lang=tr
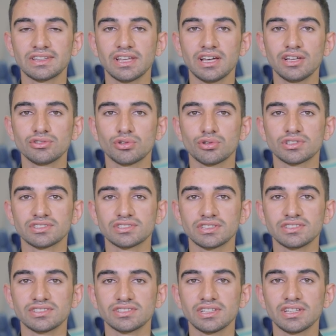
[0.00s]
Daha
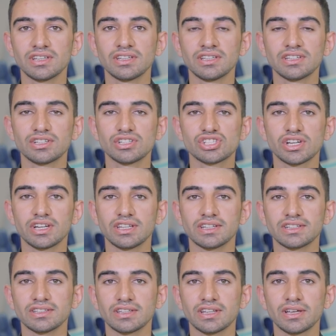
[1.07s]
sonrasında ise kış
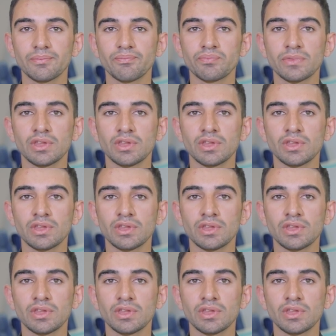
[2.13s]
aylarında